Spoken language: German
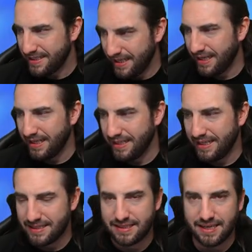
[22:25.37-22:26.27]
se
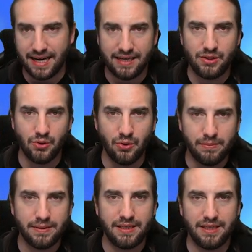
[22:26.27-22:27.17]
jetzt gar nicht
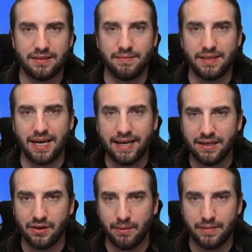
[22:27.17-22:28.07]
unbedingt mit
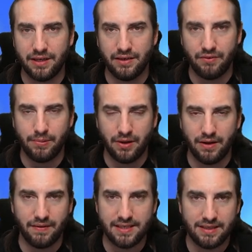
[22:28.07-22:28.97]
reingenommen in den
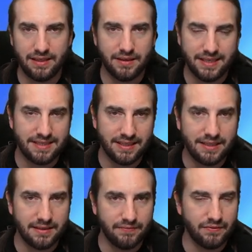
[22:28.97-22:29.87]
Report, weil sie an
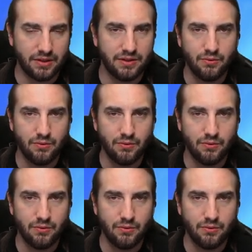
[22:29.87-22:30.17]
sich wirklich